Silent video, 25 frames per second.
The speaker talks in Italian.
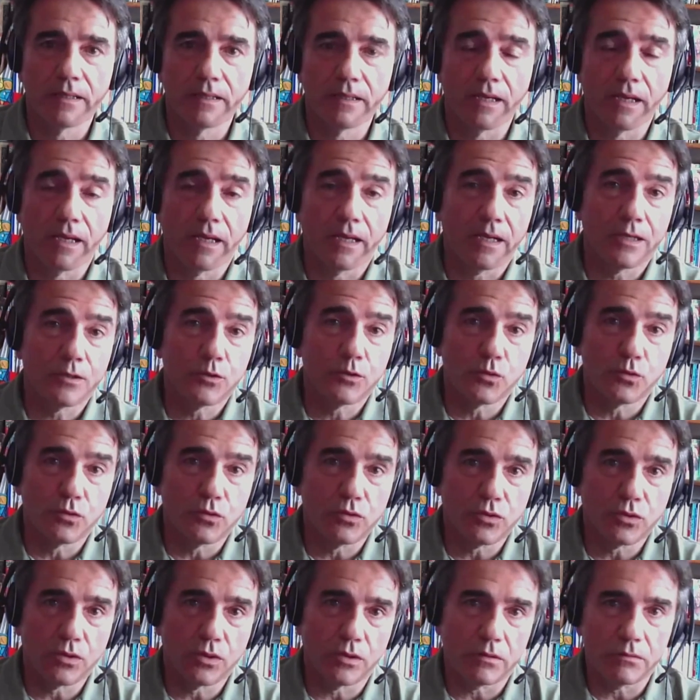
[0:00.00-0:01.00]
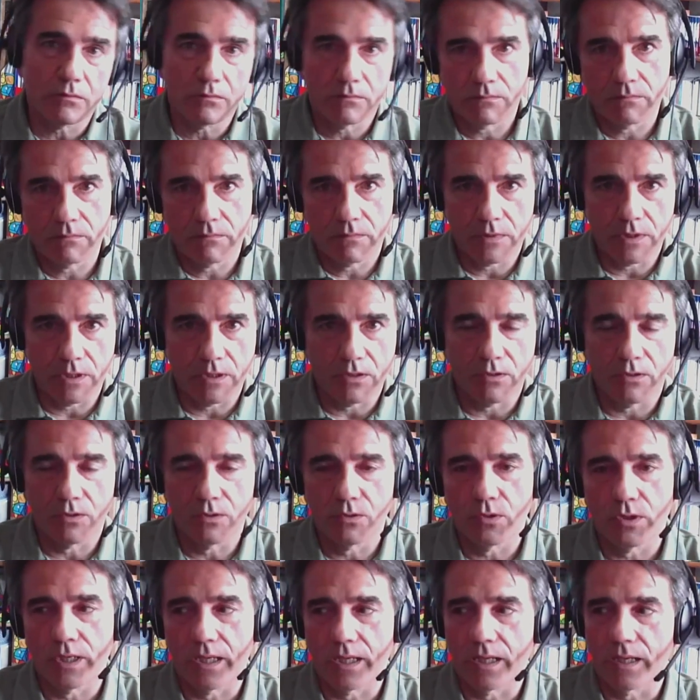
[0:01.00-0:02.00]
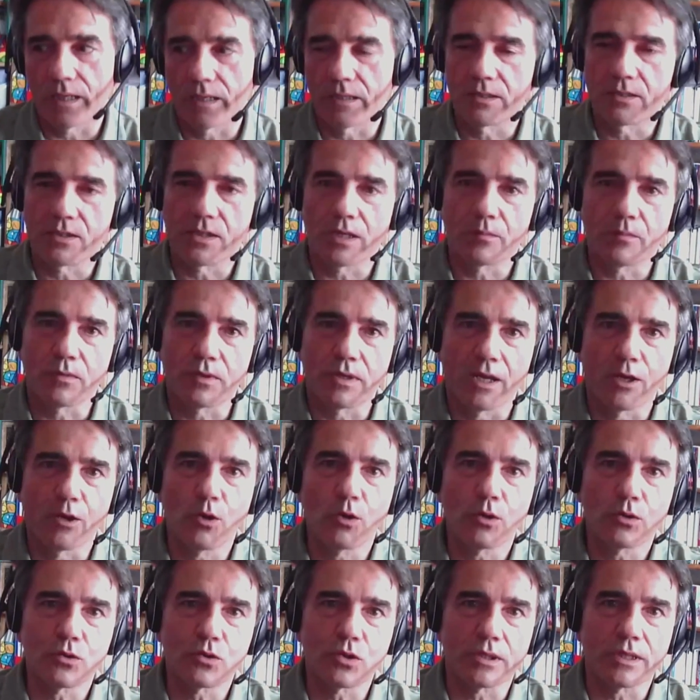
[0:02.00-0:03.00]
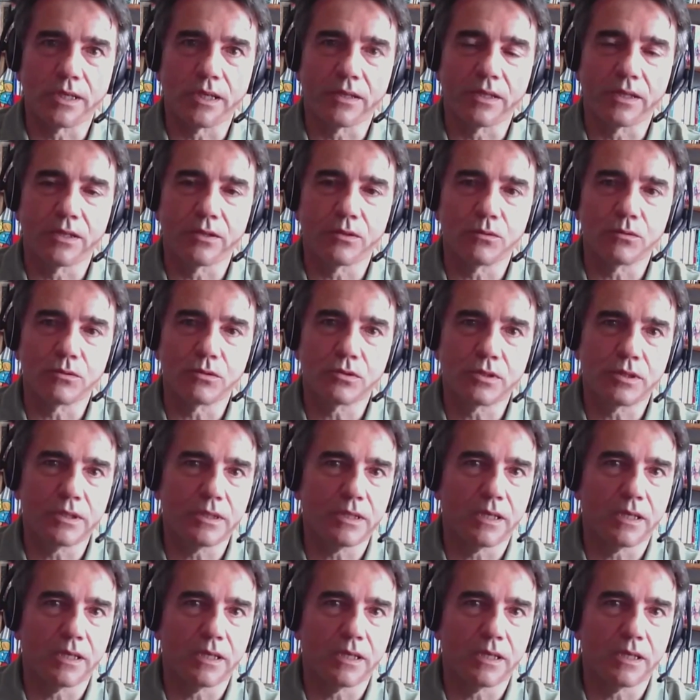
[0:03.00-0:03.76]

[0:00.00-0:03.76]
era giusto secondo la, diciamo, la, logica dei russi,